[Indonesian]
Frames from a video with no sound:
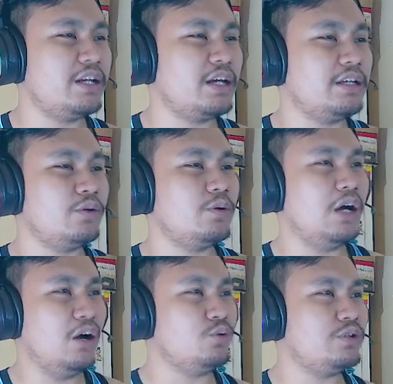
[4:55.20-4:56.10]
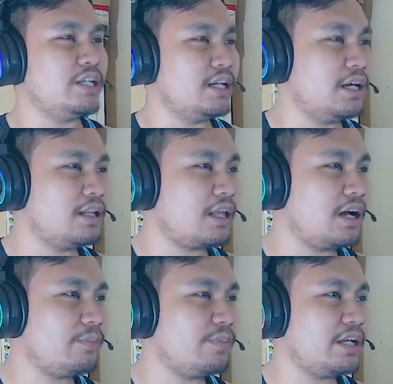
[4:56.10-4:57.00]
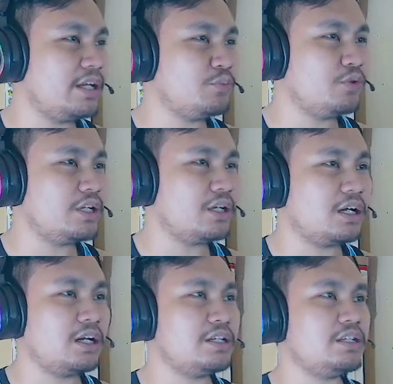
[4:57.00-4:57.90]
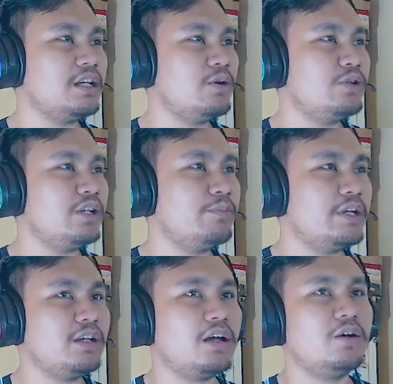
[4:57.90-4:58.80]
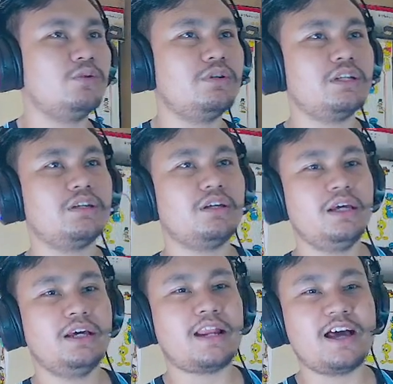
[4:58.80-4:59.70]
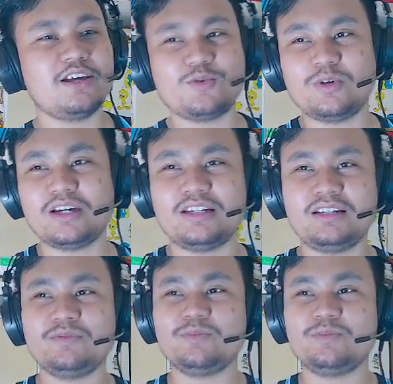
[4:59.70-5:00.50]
lah ya HUD lah tanggap aja mungkin karena di sini HUD ini banyak HUD langsung aja ini